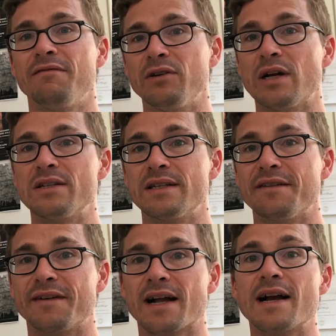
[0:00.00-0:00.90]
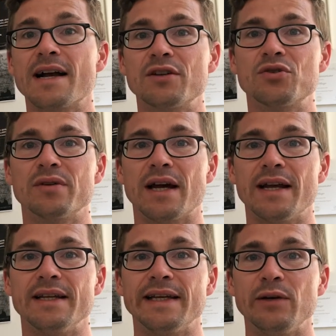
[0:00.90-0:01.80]
Wenn du also in der Vergangenheit schon
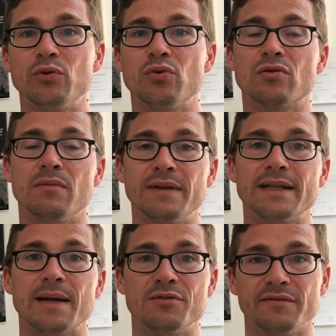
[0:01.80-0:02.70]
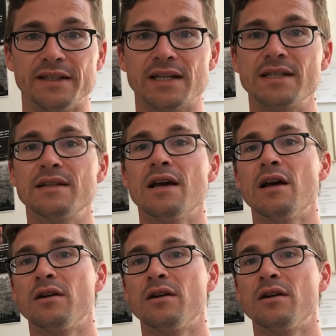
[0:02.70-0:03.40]
eine Geotour komplett absolviert hast,